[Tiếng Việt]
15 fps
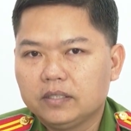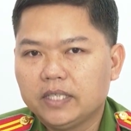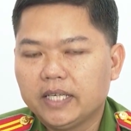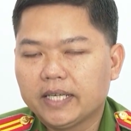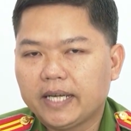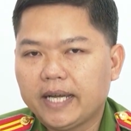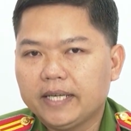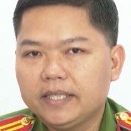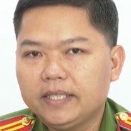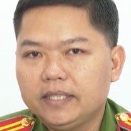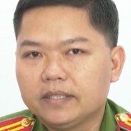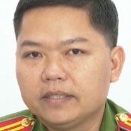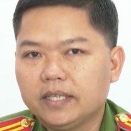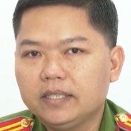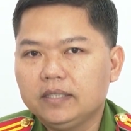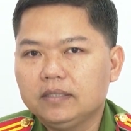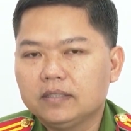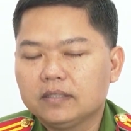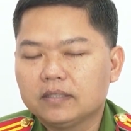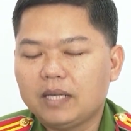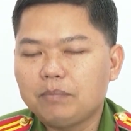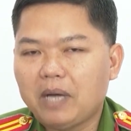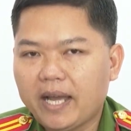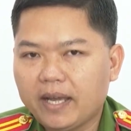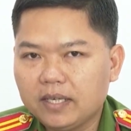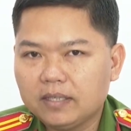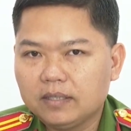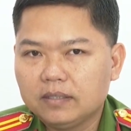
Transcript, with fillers: về các cái hình thức đánh bạc